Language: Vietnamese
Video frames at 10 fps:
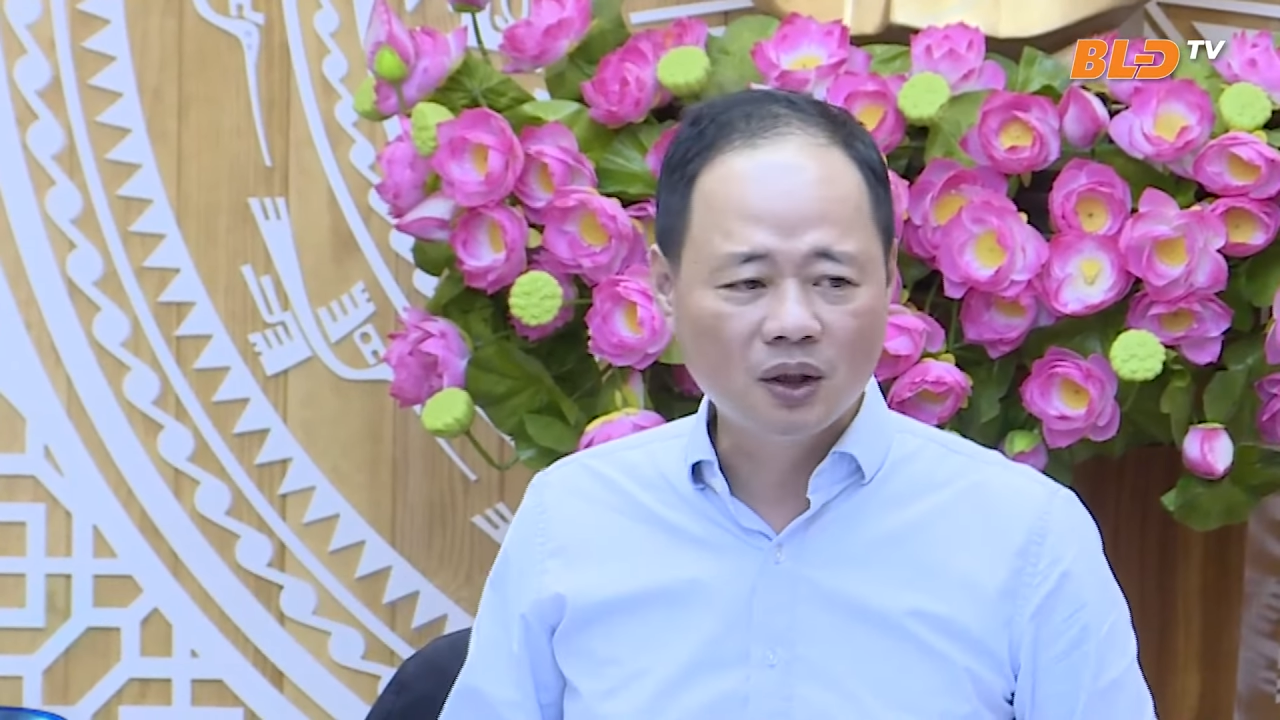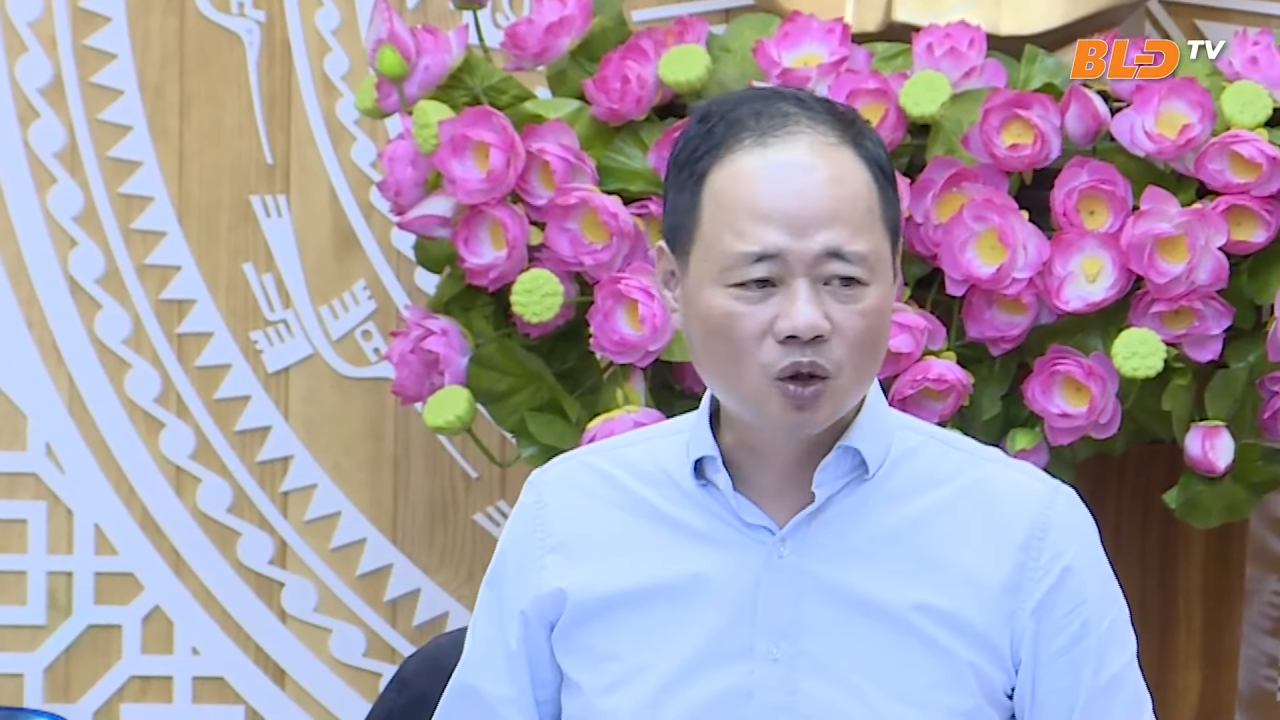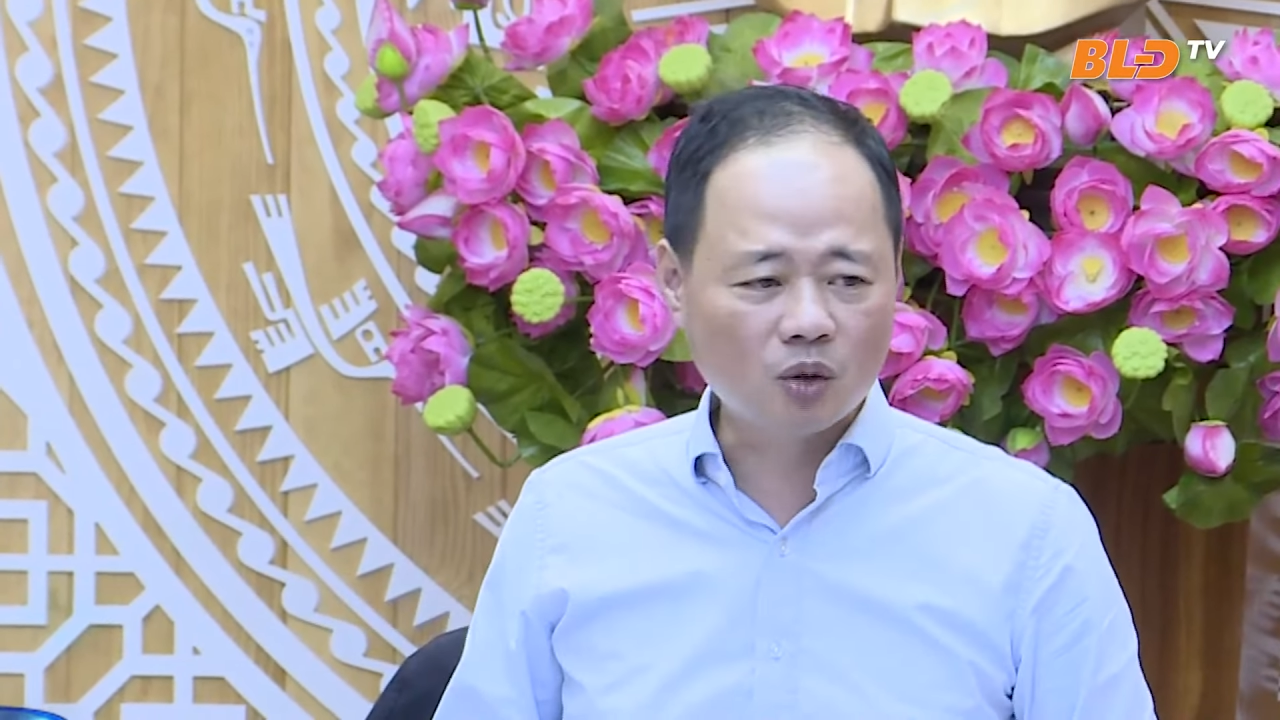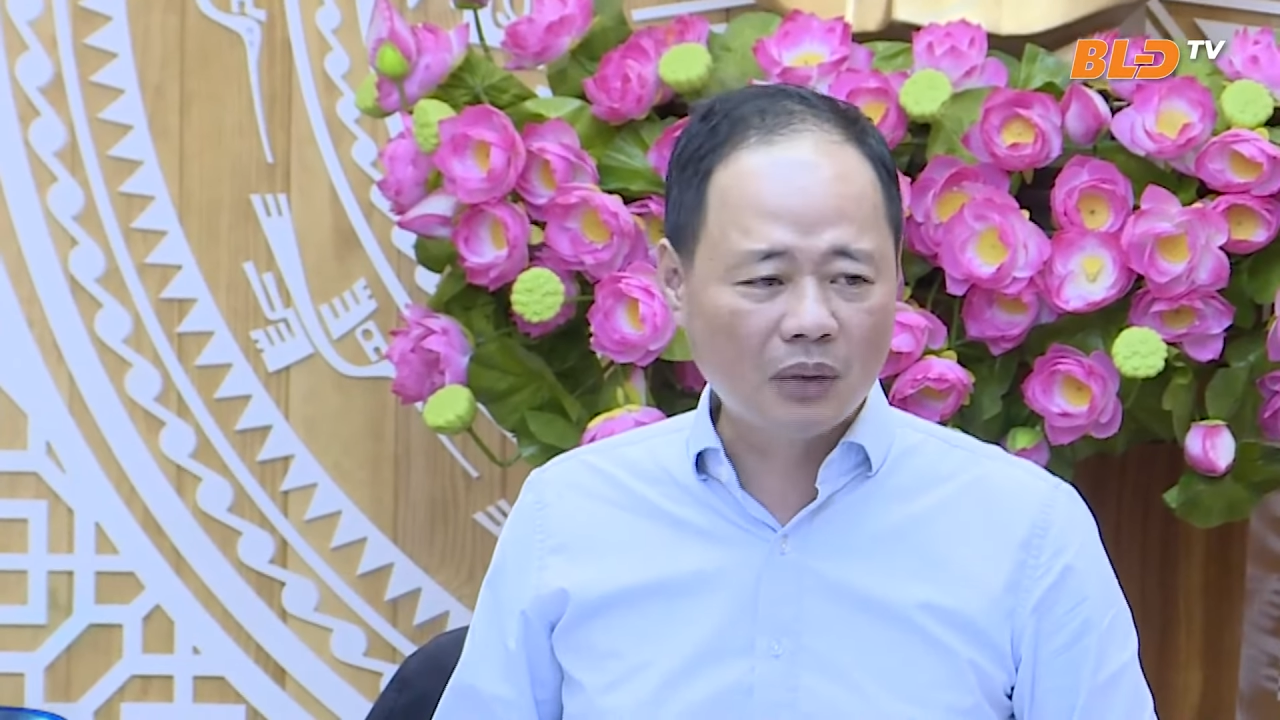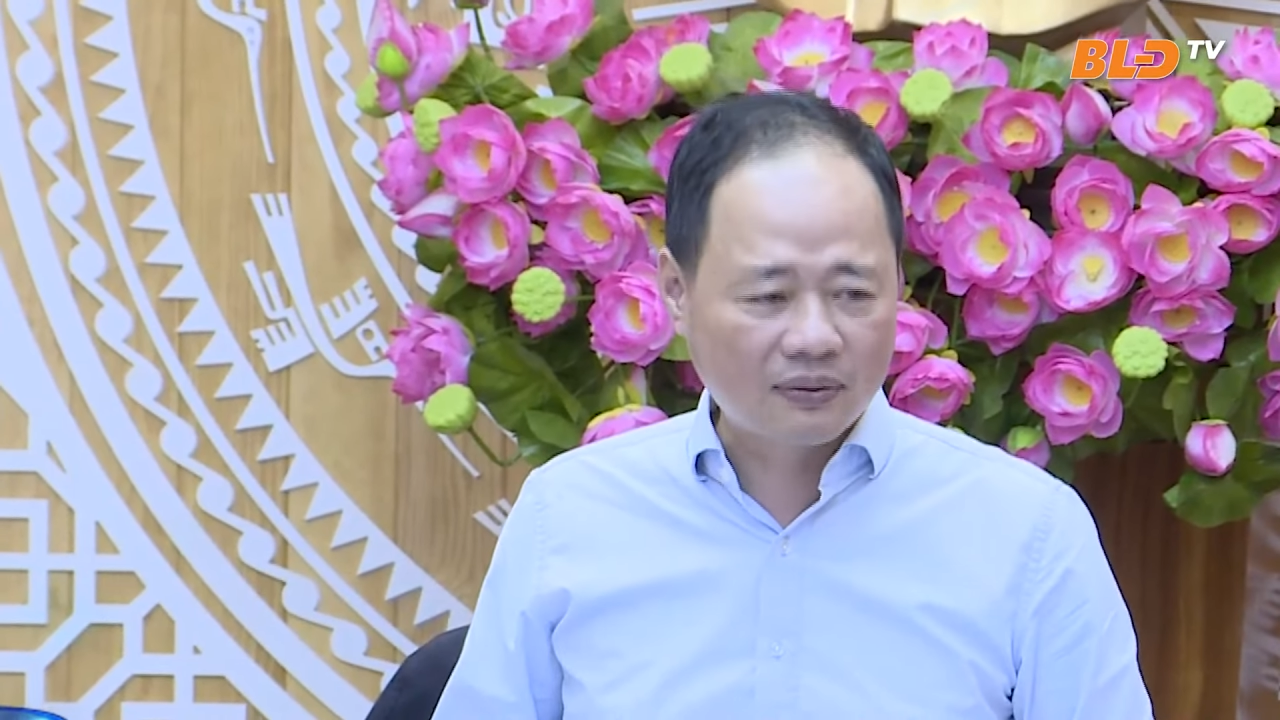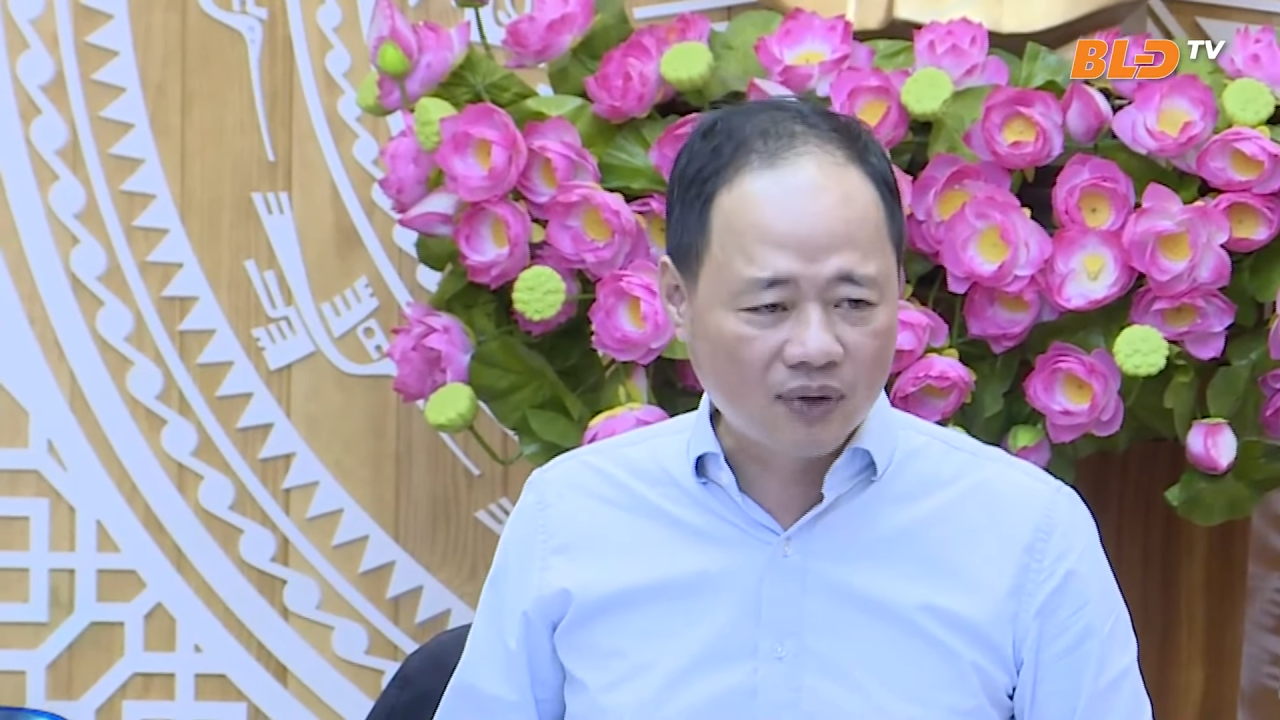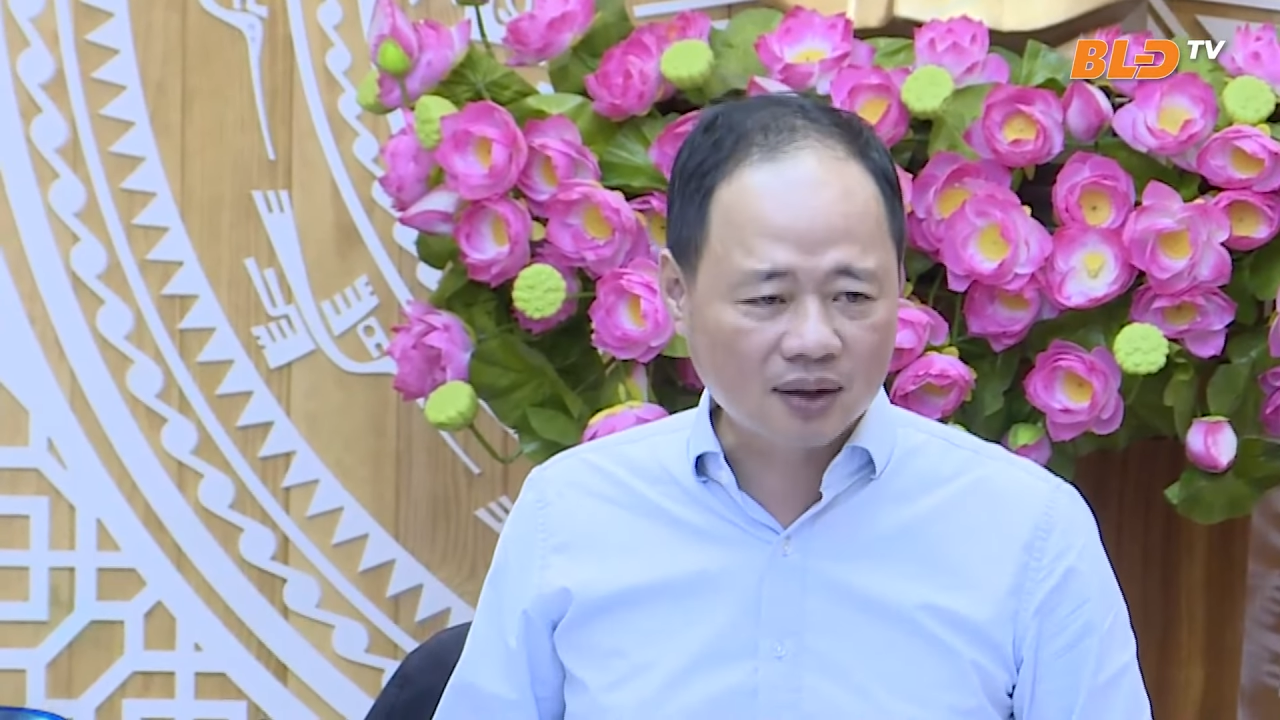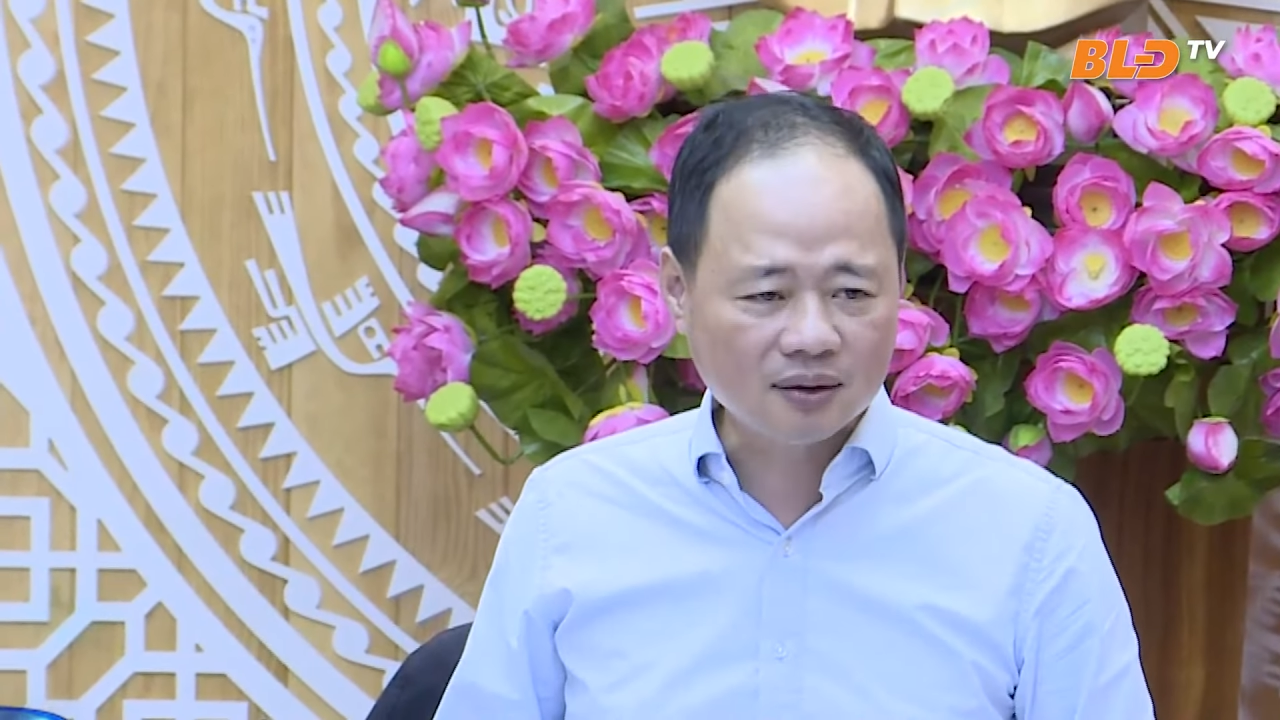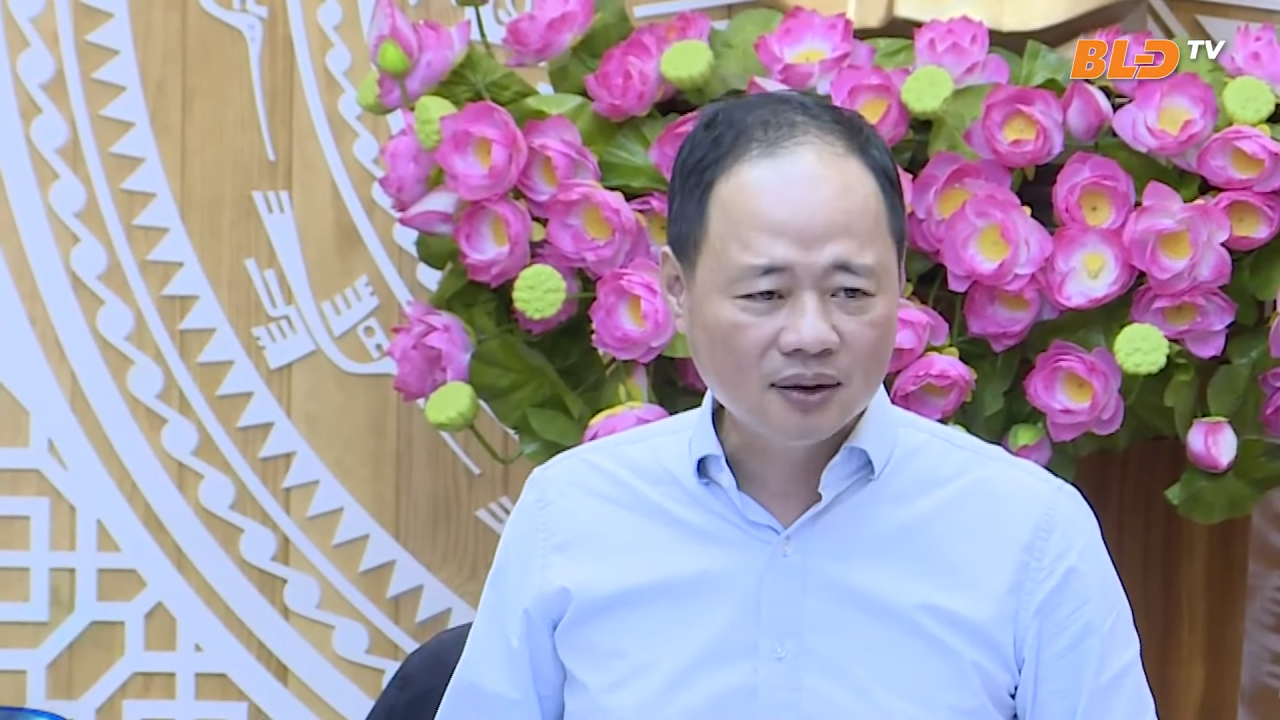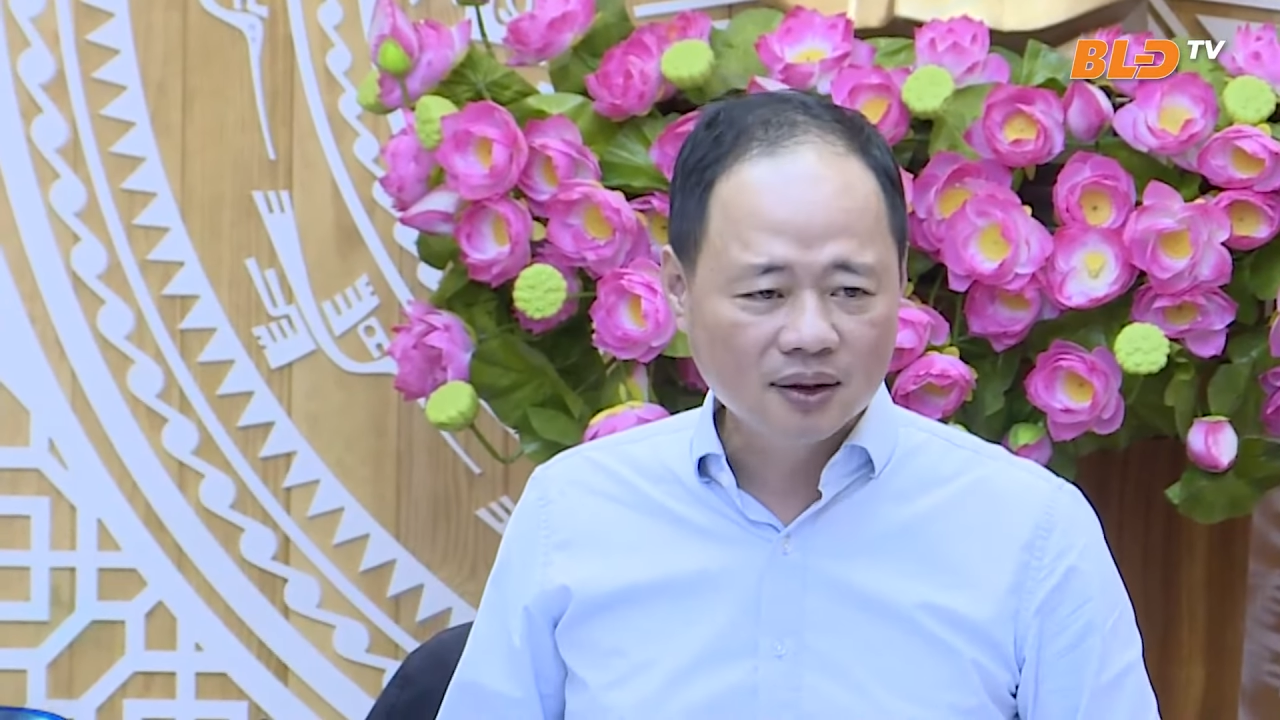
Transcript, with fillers: nó bền vững